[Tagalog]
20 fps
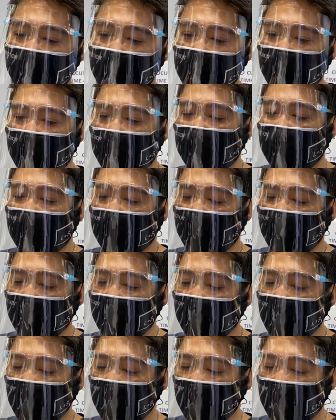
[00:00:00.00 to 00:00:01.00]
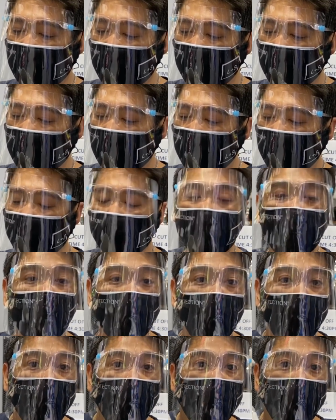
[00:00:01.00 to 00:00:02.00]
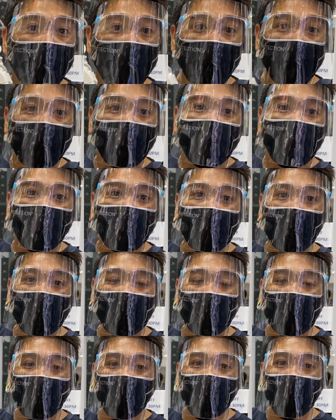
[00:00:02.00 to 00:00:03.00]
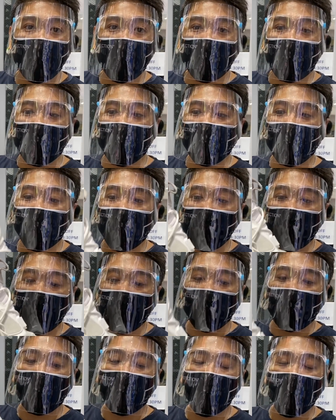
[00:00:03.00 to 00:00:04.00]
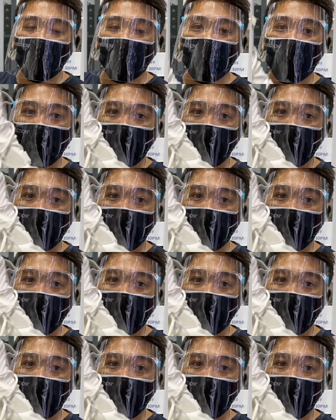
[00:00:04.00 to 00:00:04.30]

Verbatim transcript: DYW, ganun din to. 10,000 dati, ngayon